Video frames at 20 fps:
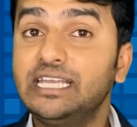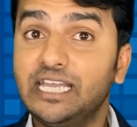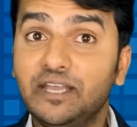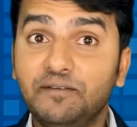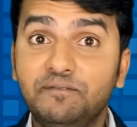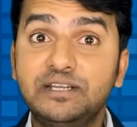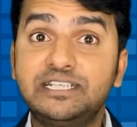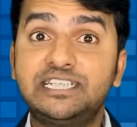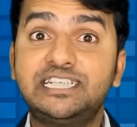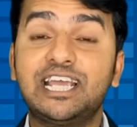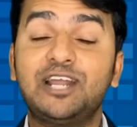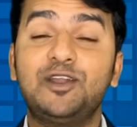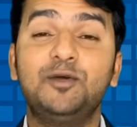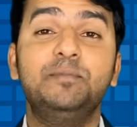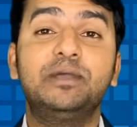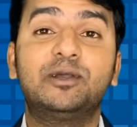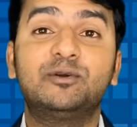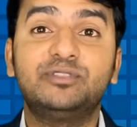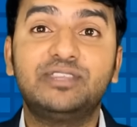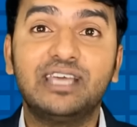ఈ విషయాలు
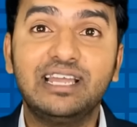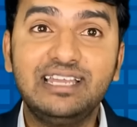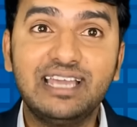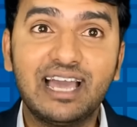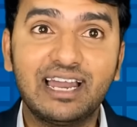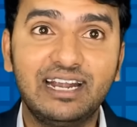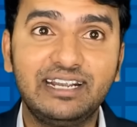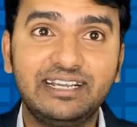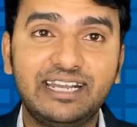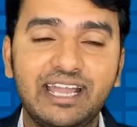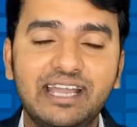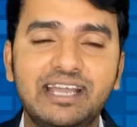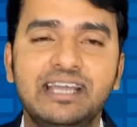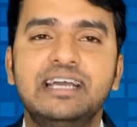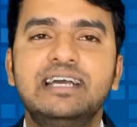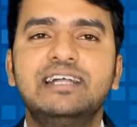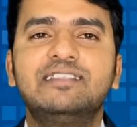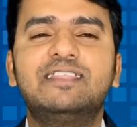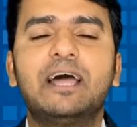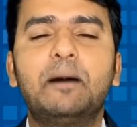మీకు తెలియాలంటే
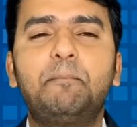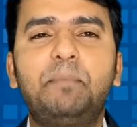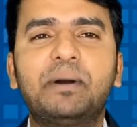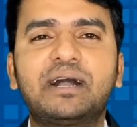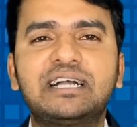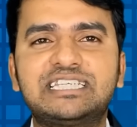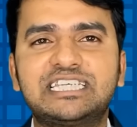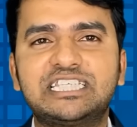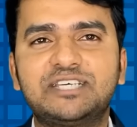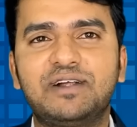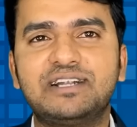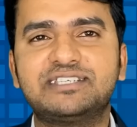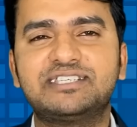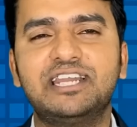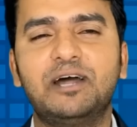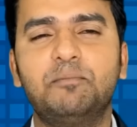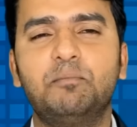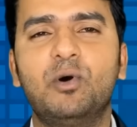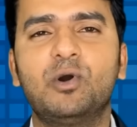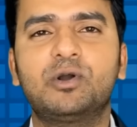తప్పక
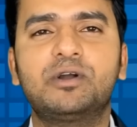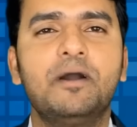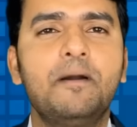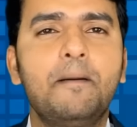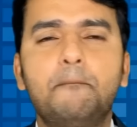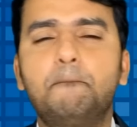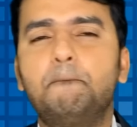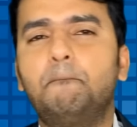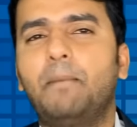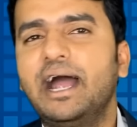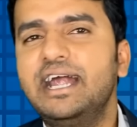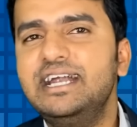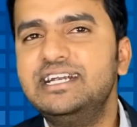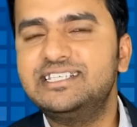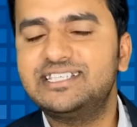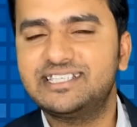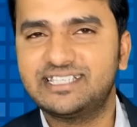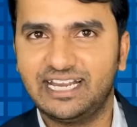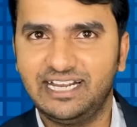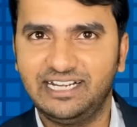చదవాల్సిన బుక్ మైండ్
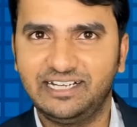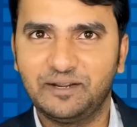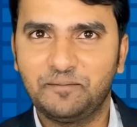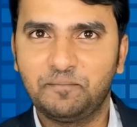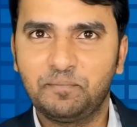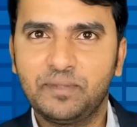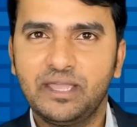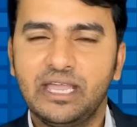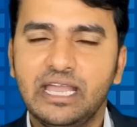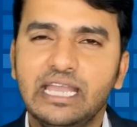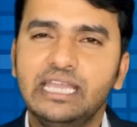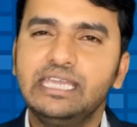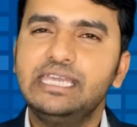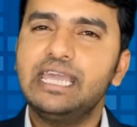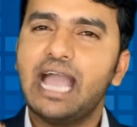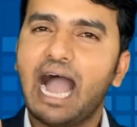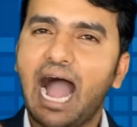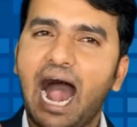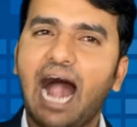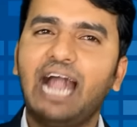సైట్ ఈ
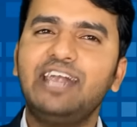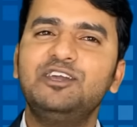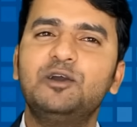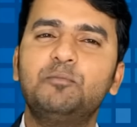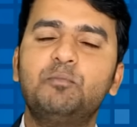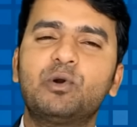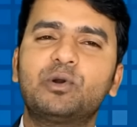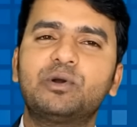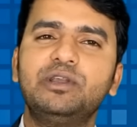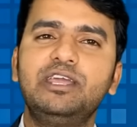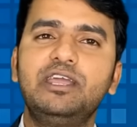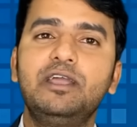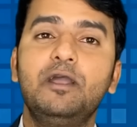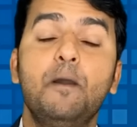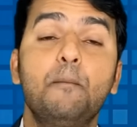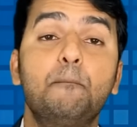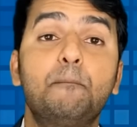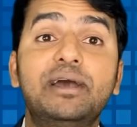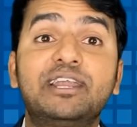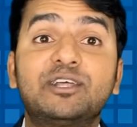ఆడియో బుక్ని
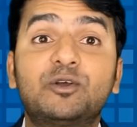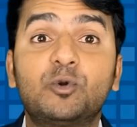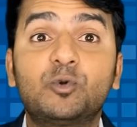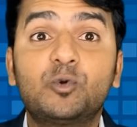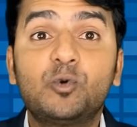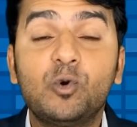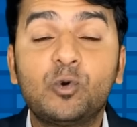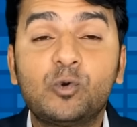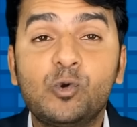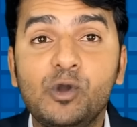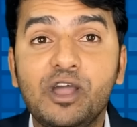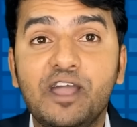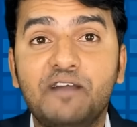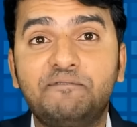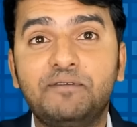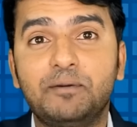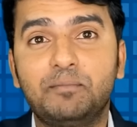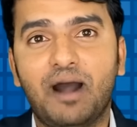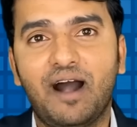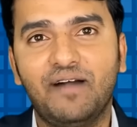మనకు కూకు
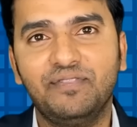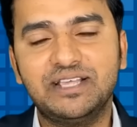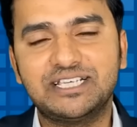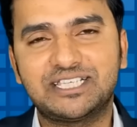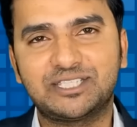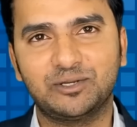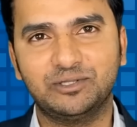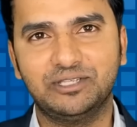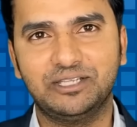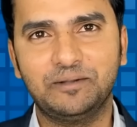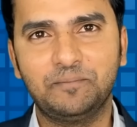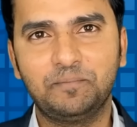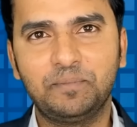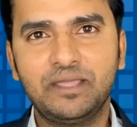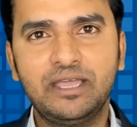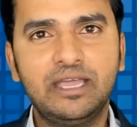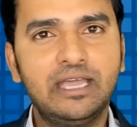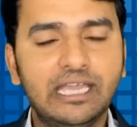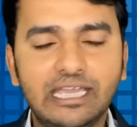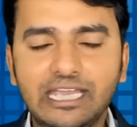ఎఫ్ఎం అందిస్తుంది
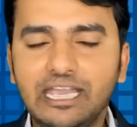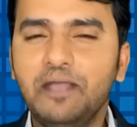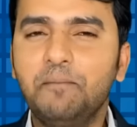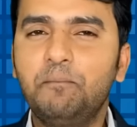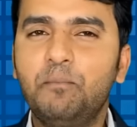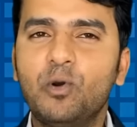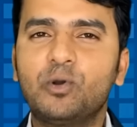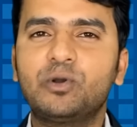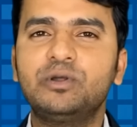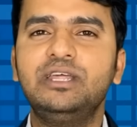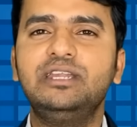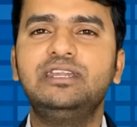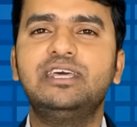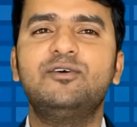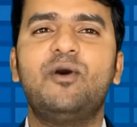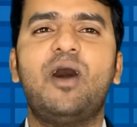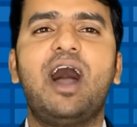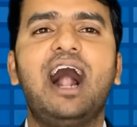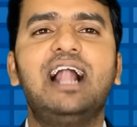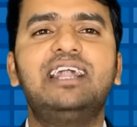ఈ బుక్ని
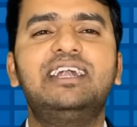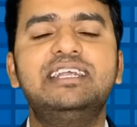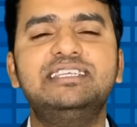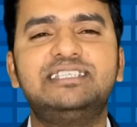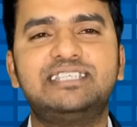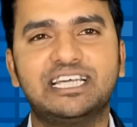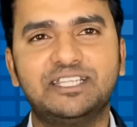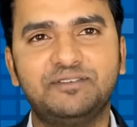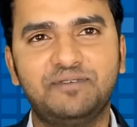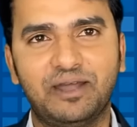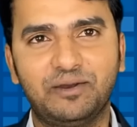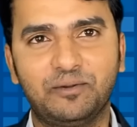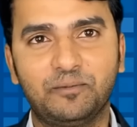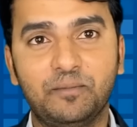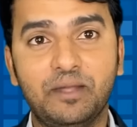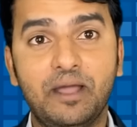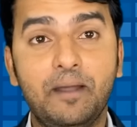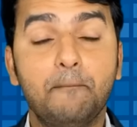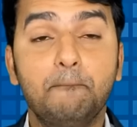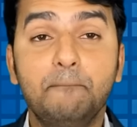నేను ఆల్రెడీ చదివాను
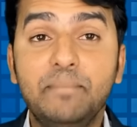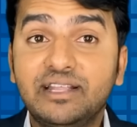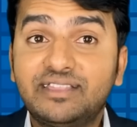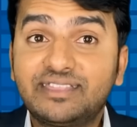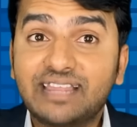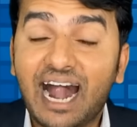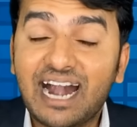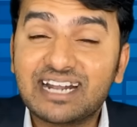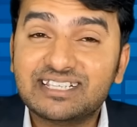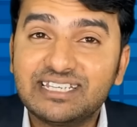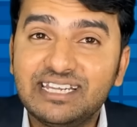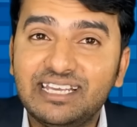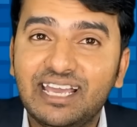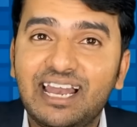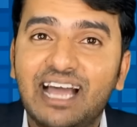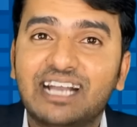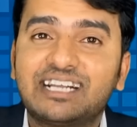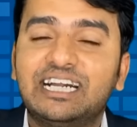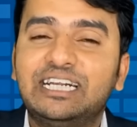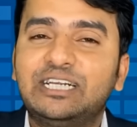మీ థాట్స్ని
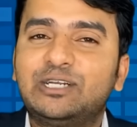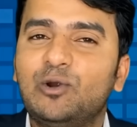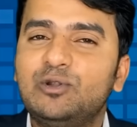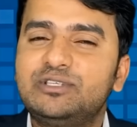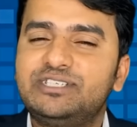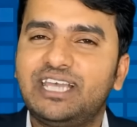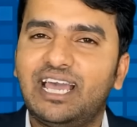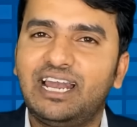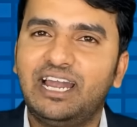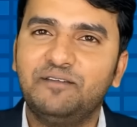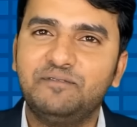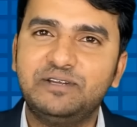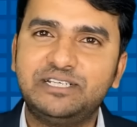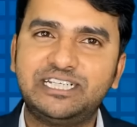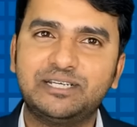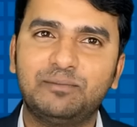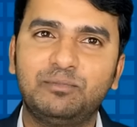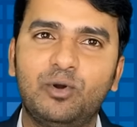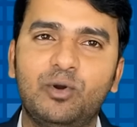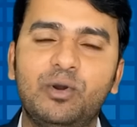ఎలా కంట్రోల్ చేయాలనే
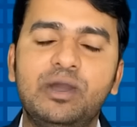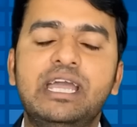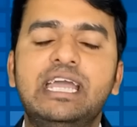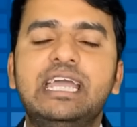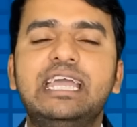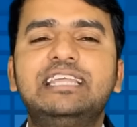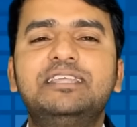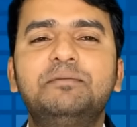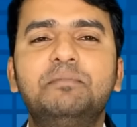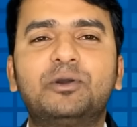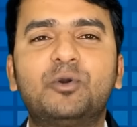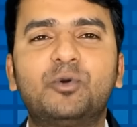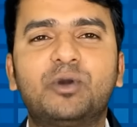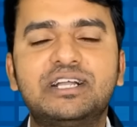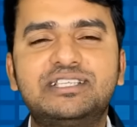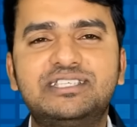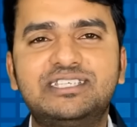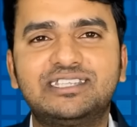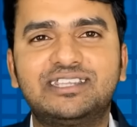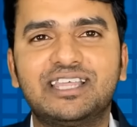విషయంలో ఇది మీకు
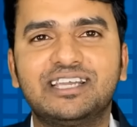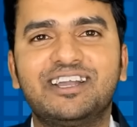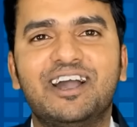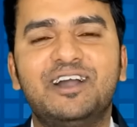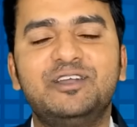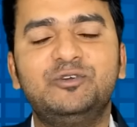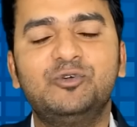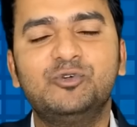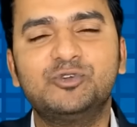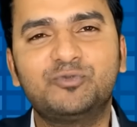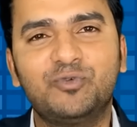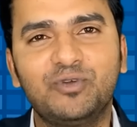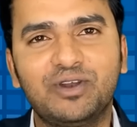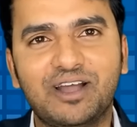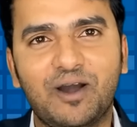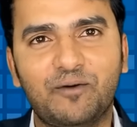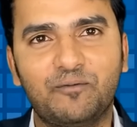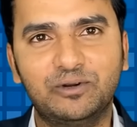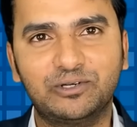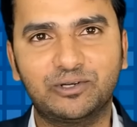ఖచ్చితంగా
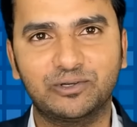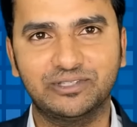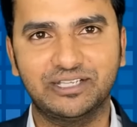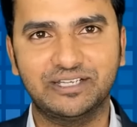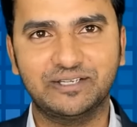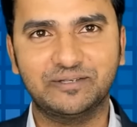యూస్ఫుల్గా ఉంటుంది